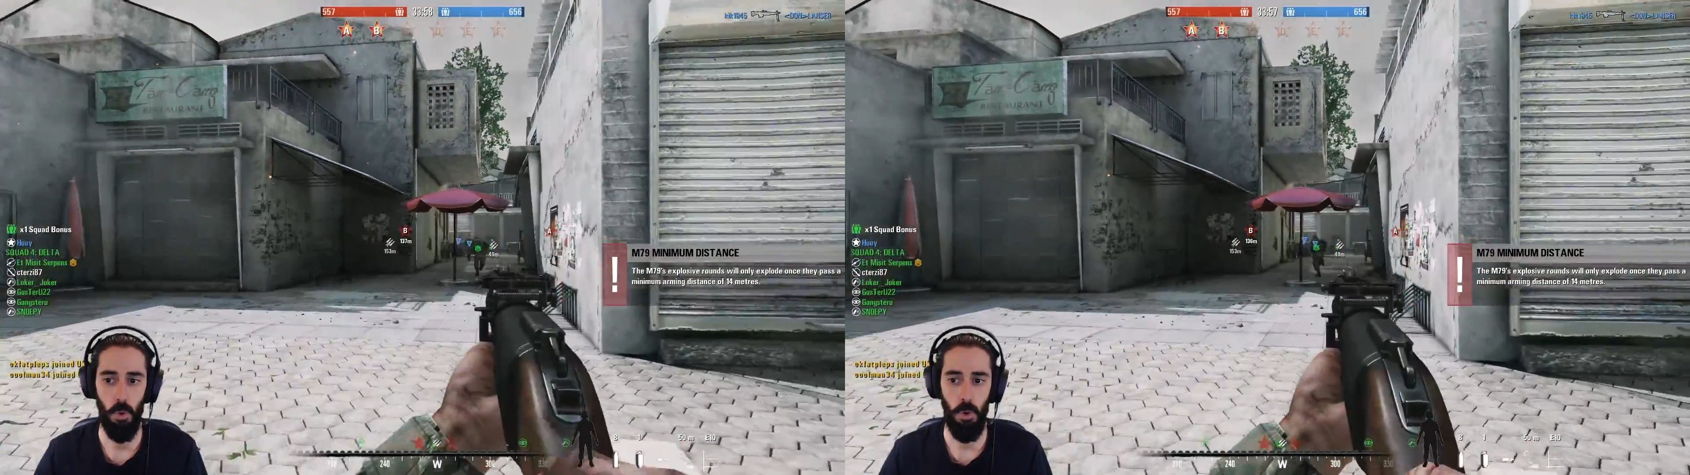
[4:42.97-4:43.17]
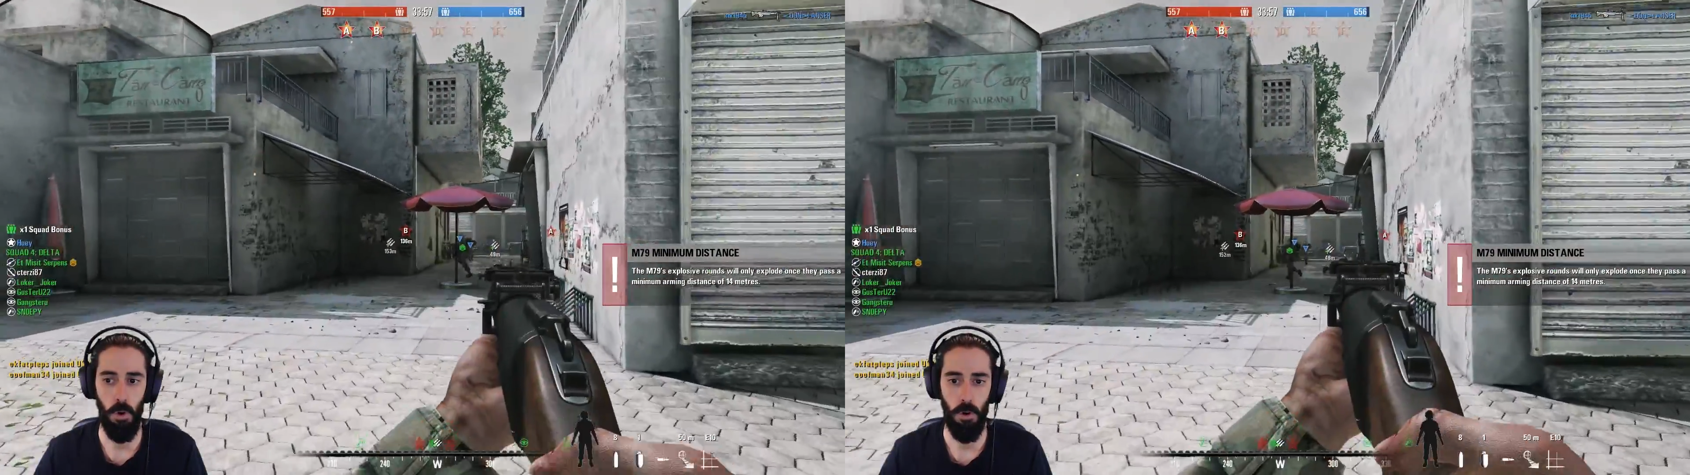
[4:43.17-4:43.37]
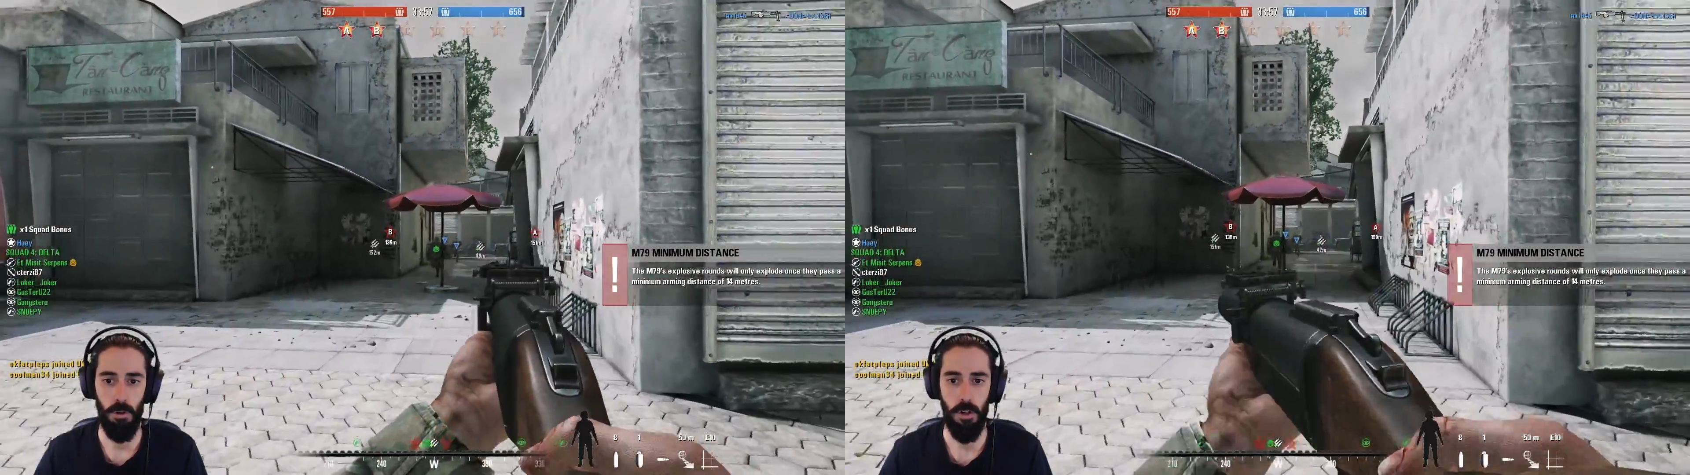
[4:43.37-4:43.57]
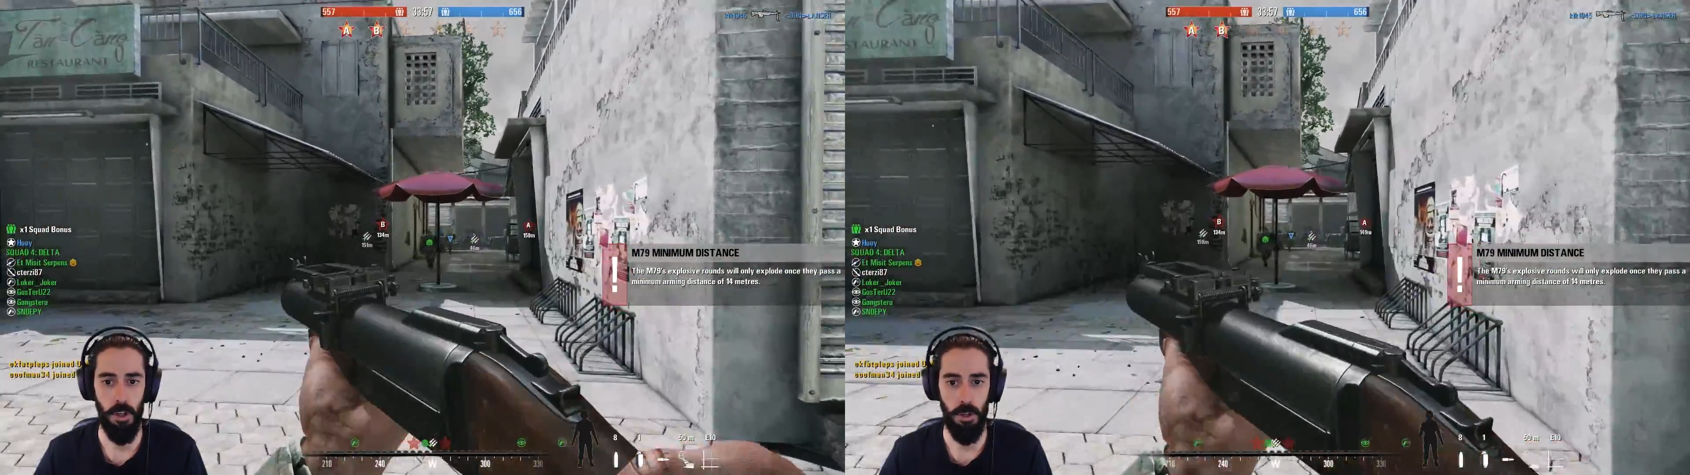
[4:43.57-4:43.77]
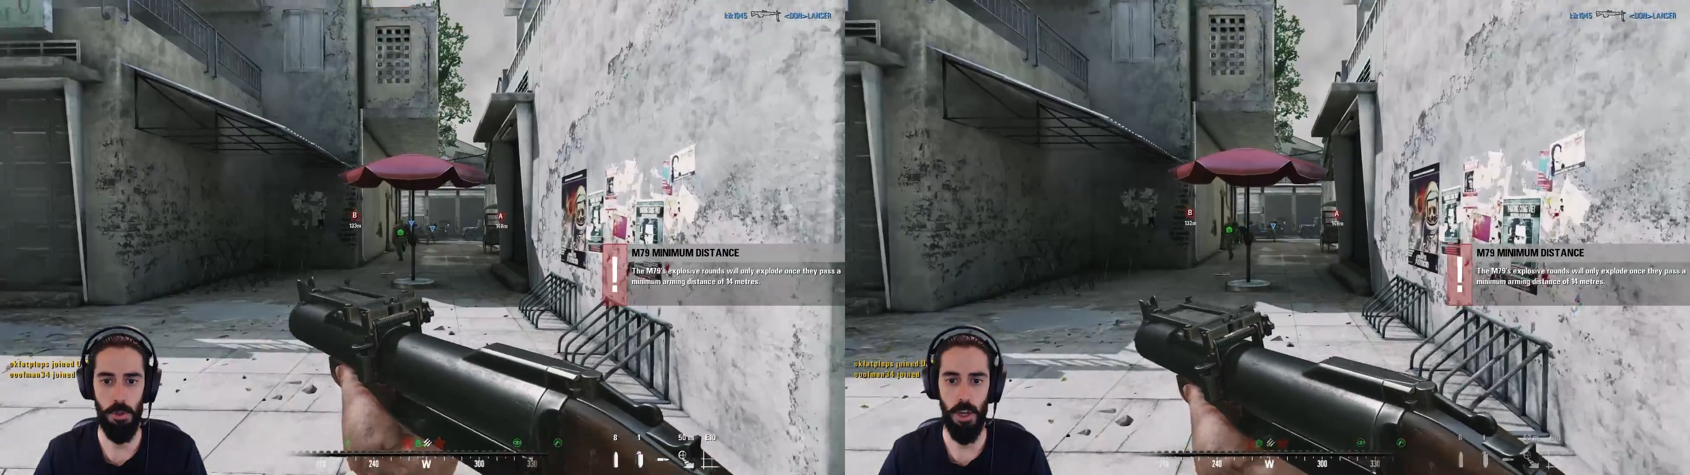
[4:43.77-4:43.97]
Oo,
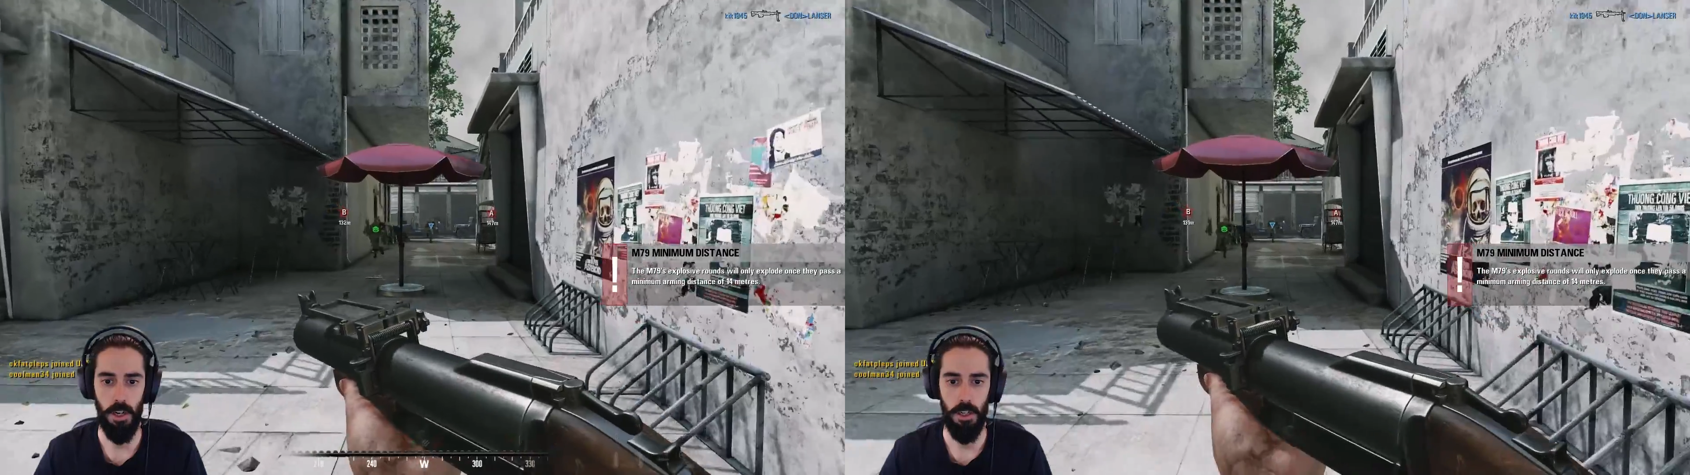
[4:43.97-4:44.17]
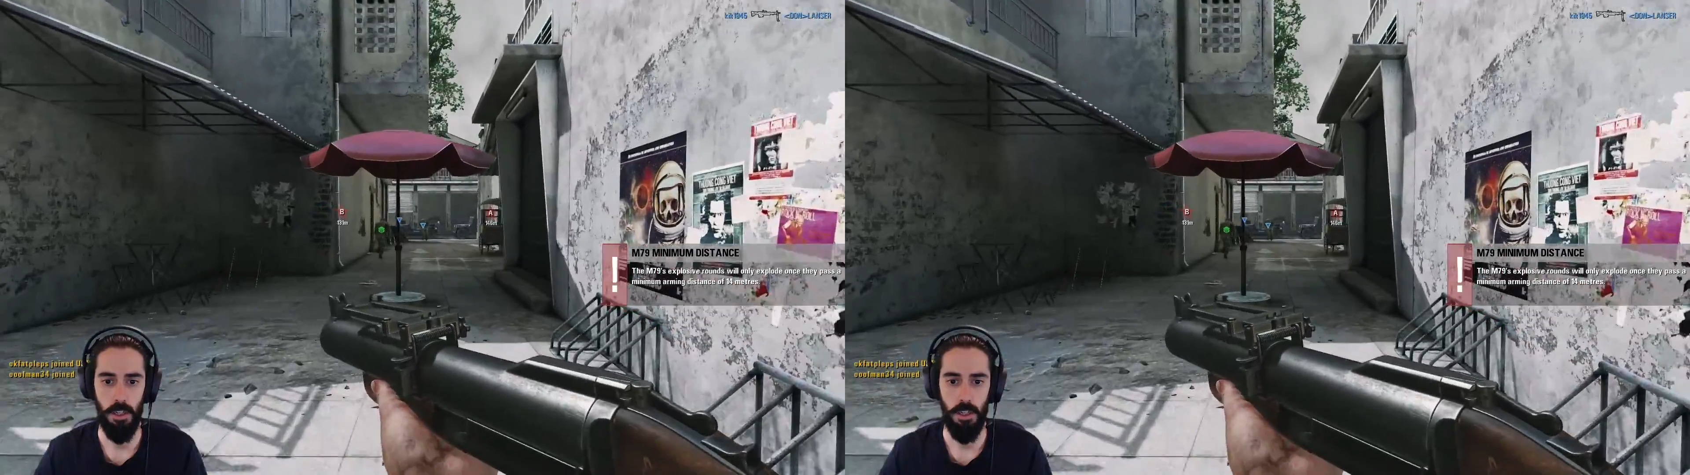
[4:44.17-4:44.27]
iyi güzel.